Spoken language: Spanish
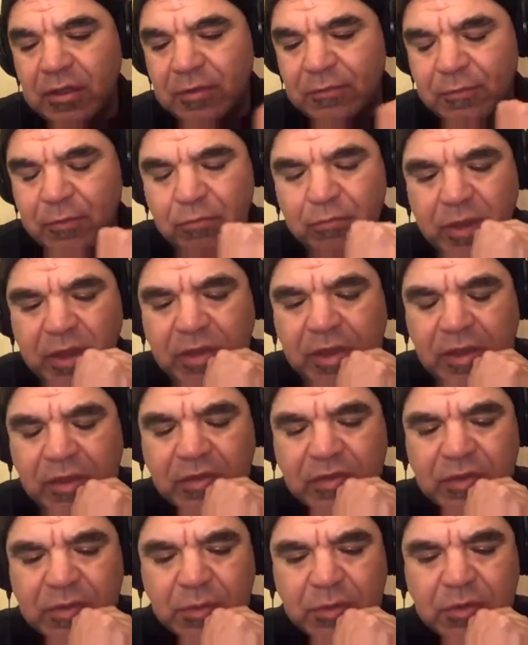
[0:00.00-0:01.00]
fue un viaje que
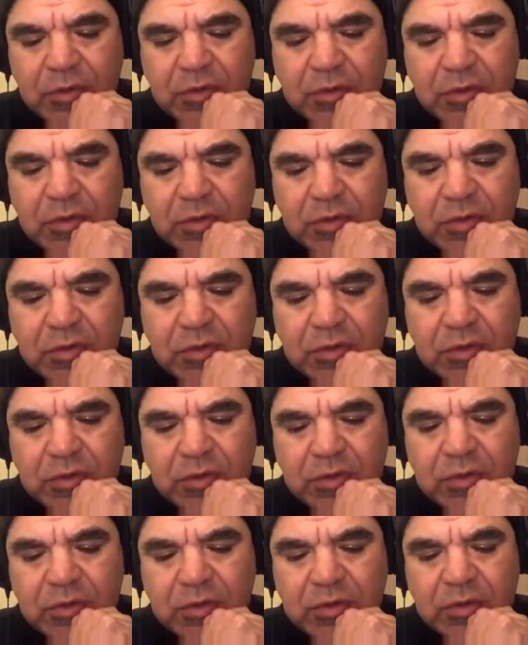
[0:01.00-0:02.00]
hicimos con,
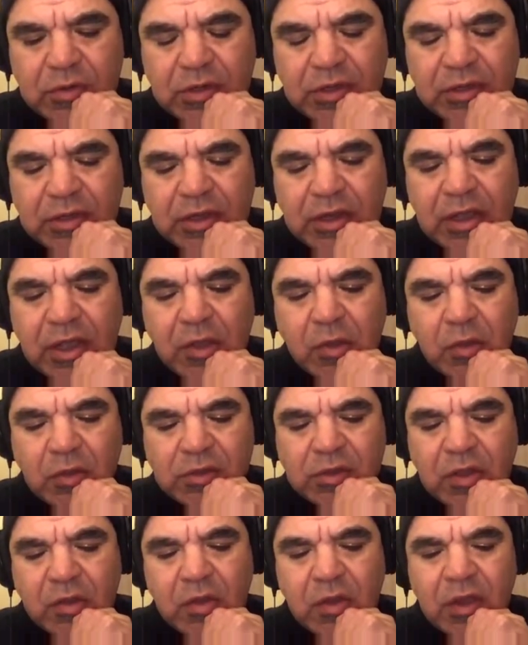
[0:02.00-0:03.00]
lo, con Andrea y
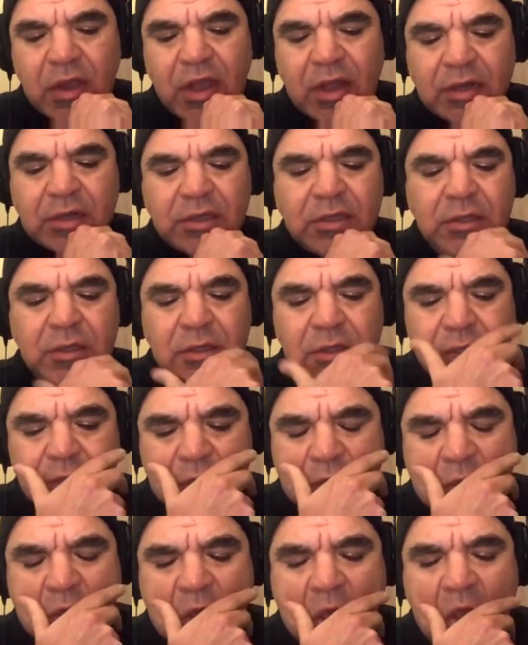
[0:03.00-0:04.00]
Octavio Gana,
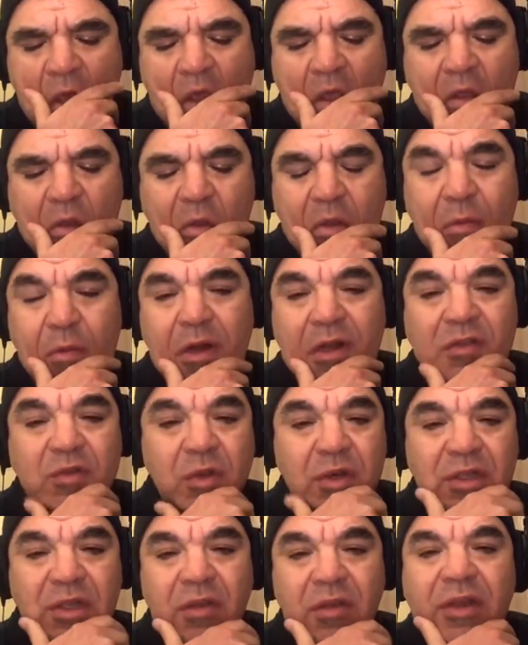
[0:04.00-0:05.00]
y tuvimos la
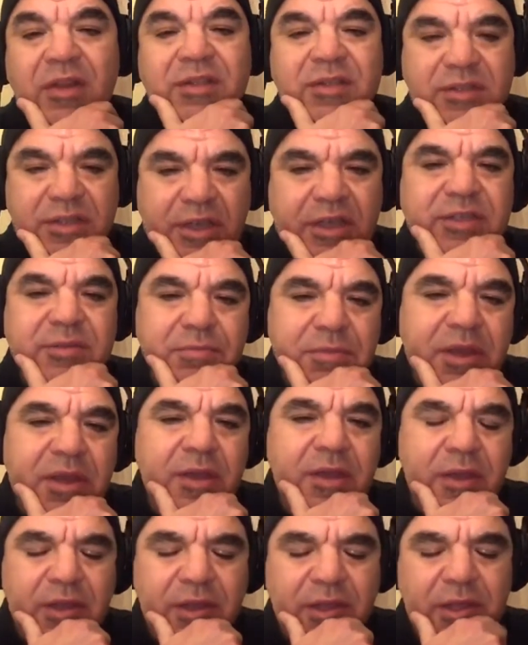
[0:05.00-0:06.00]
suerte de ver Siesmic,
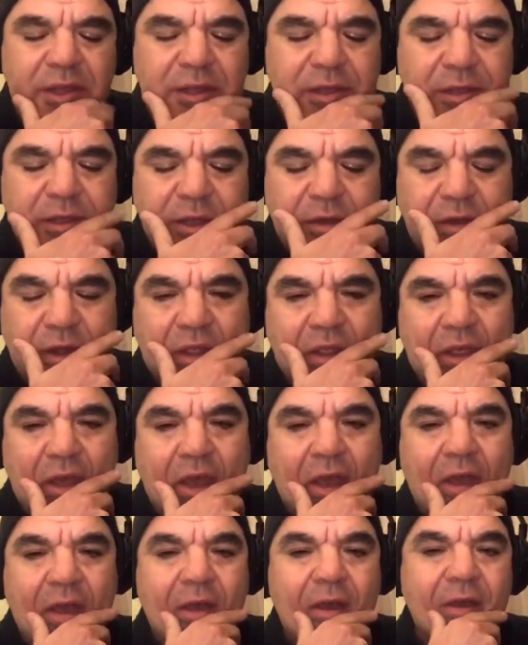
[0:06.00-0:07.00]
y de
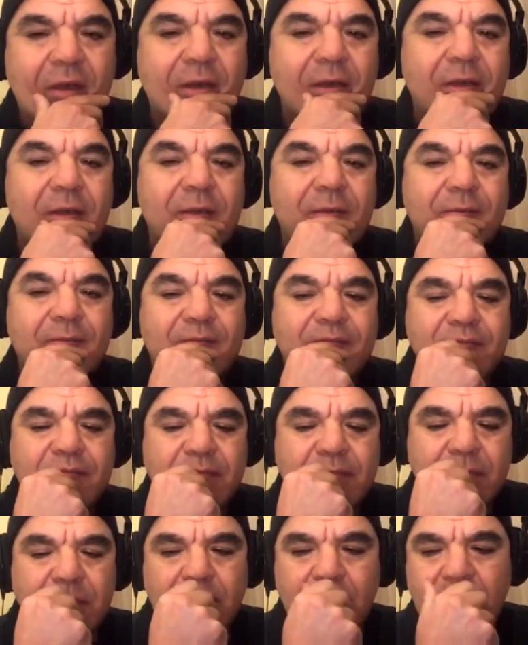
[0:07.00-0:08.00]
verdad
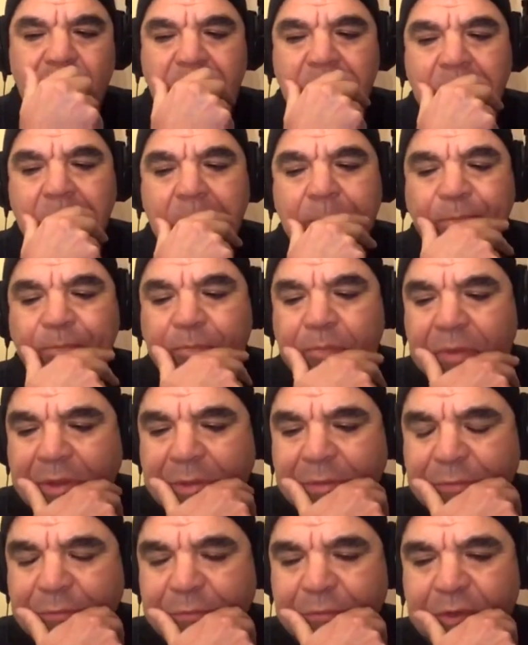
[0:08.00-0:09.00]

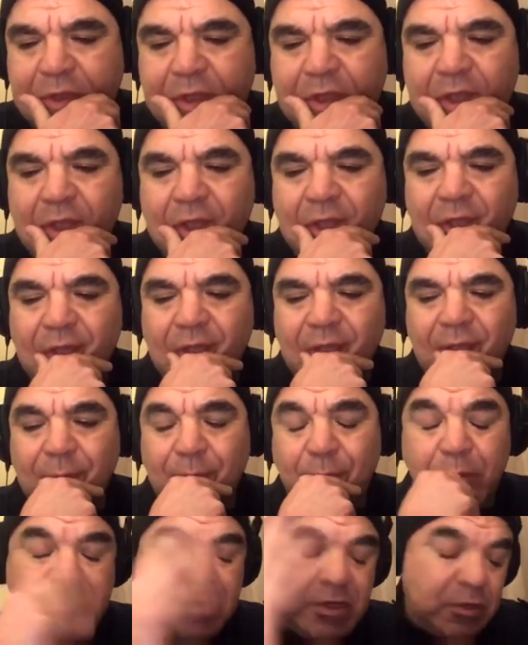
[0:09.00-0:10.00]
fue,
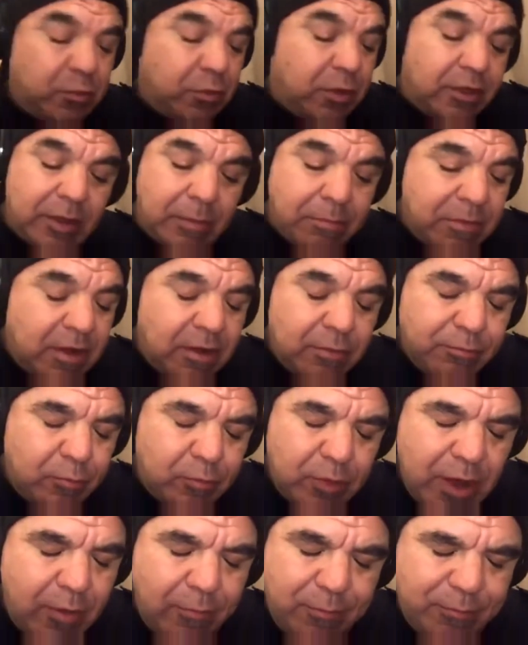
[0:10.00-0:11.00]
pucha, que tuve también
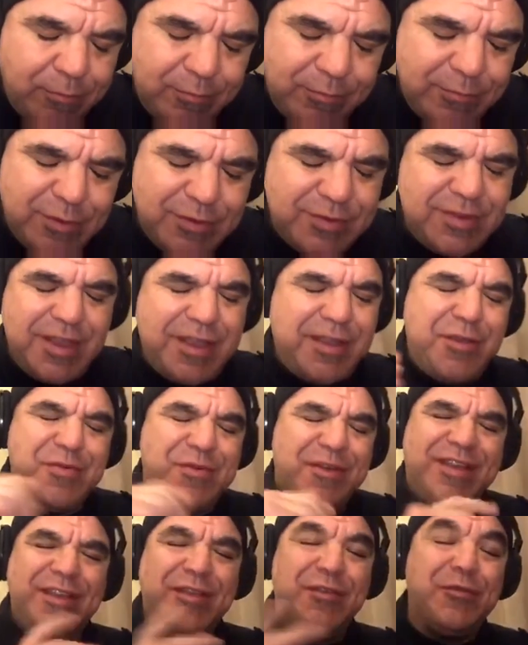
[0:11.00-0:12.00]
una, no sé, como
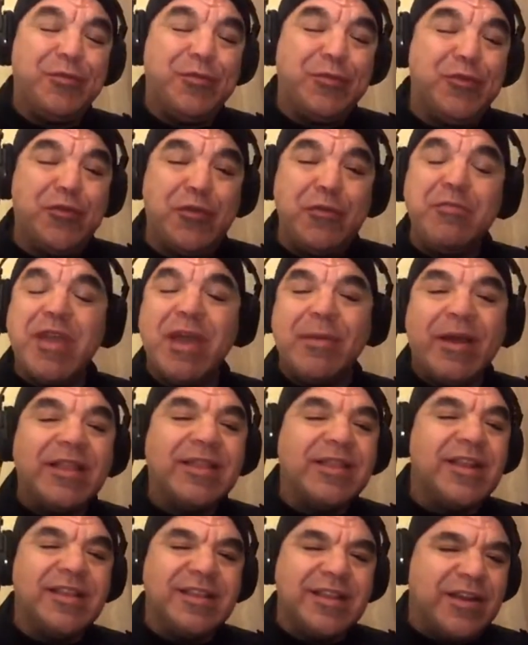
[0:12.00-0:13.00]
que yo, yo soy muy
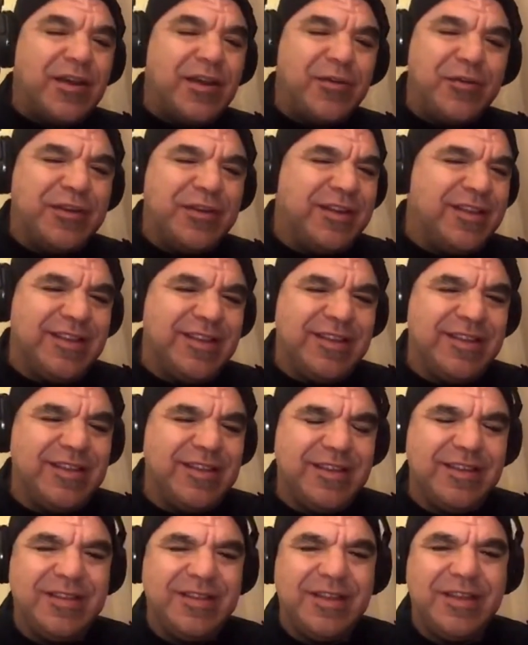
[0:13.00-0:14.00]
amante del trabajo de, de,
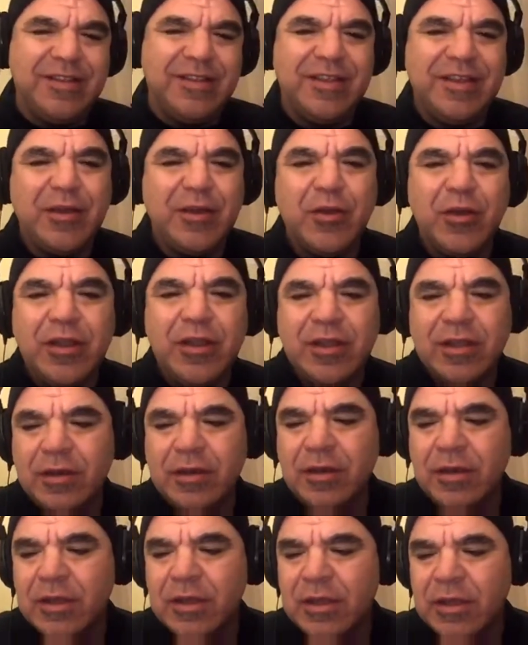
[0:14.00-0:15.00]
de, Colgen,
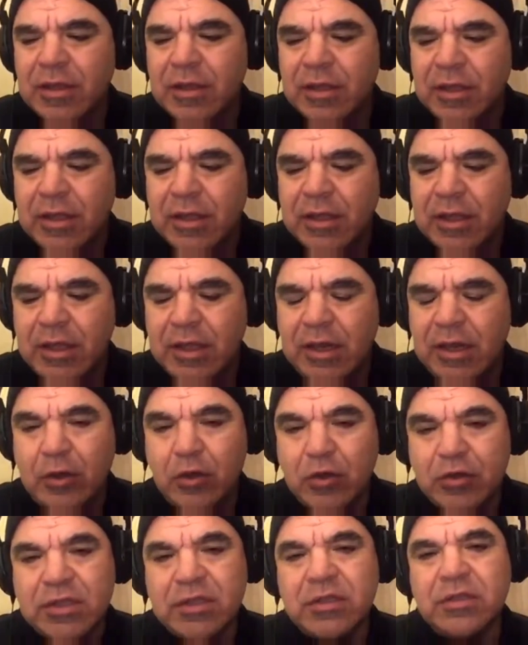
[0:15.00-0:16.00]
y la
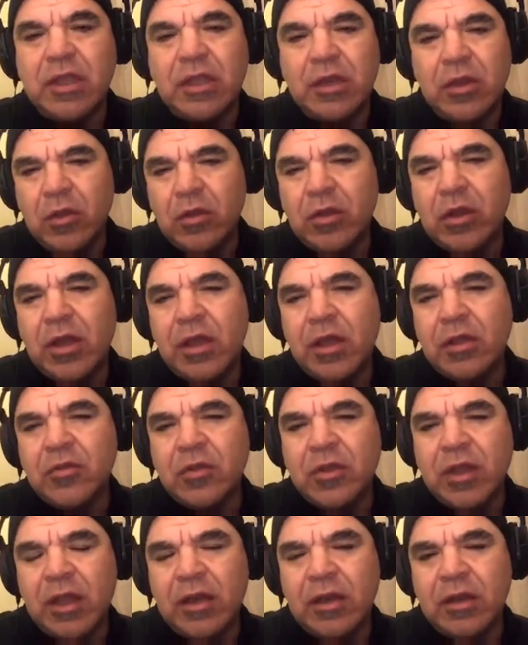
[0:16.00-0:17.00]
noche anterior a
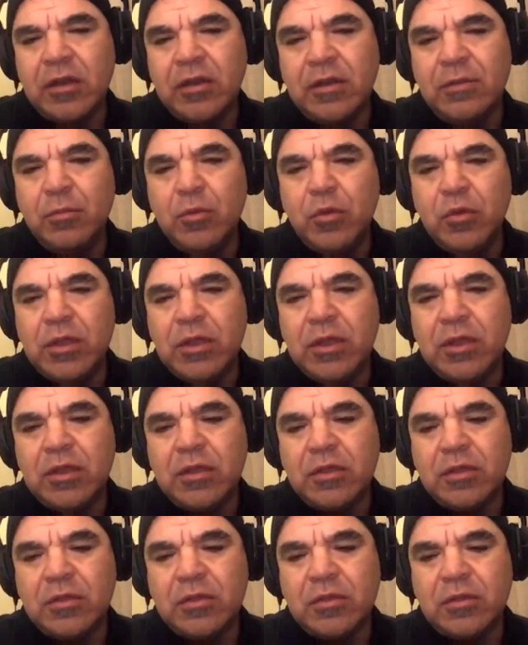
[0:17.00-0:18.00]
tocar en el Mutec,
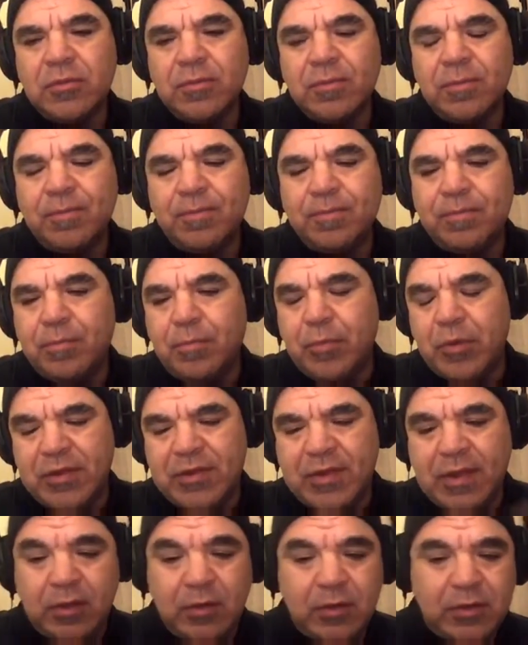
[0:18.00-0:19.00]
por
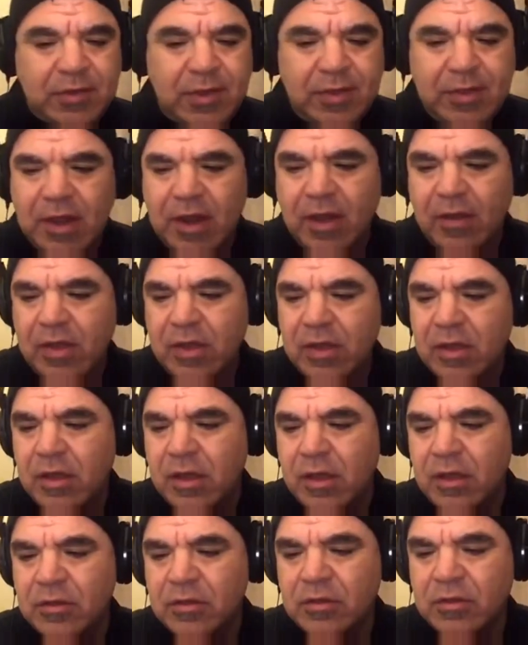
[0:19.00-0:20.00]
esas cosas de la
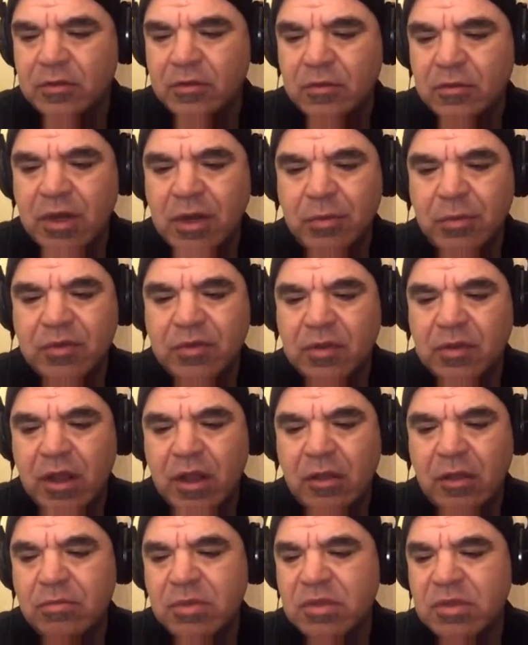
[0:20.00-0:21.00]
vida, tuve la posibilidad de
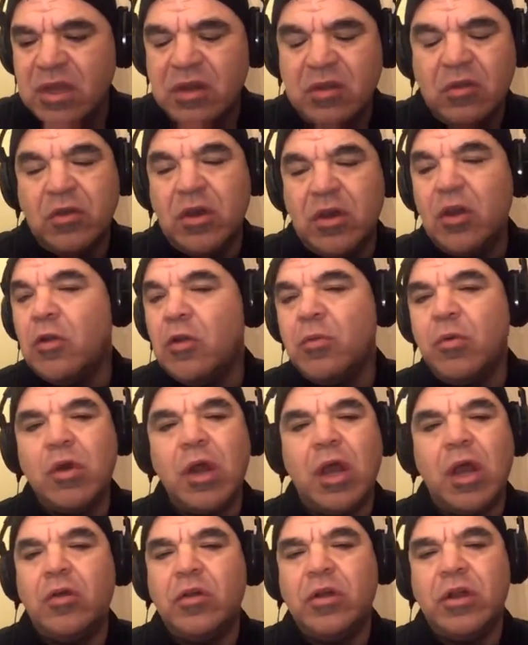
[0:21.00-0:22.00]
conversar con él como
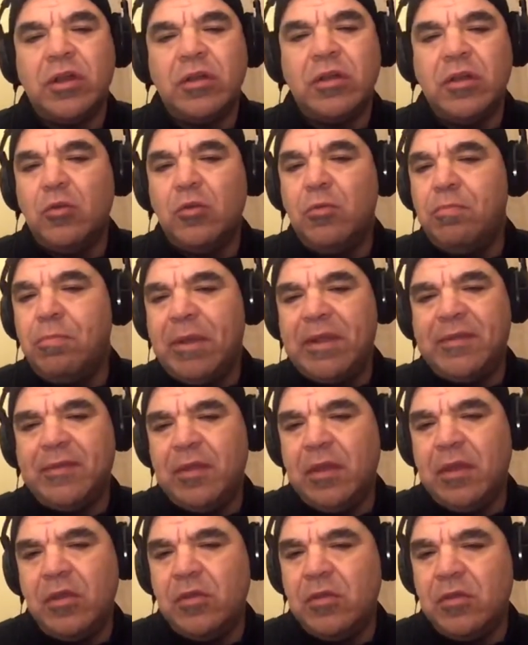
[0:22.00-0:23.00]
una hora en un
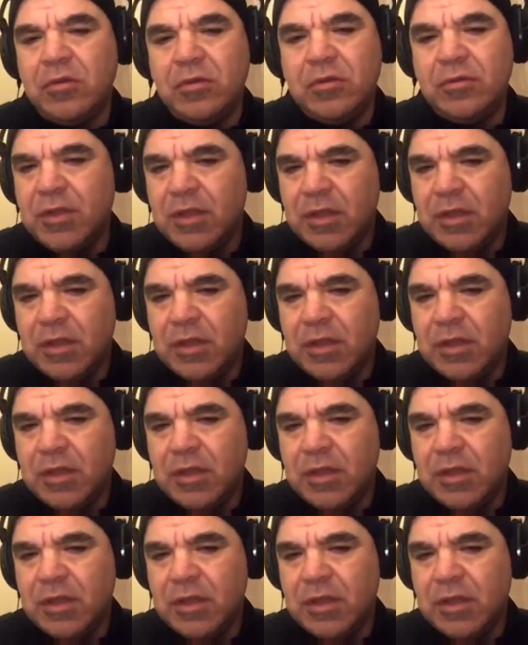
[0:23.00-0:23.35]
pasillo,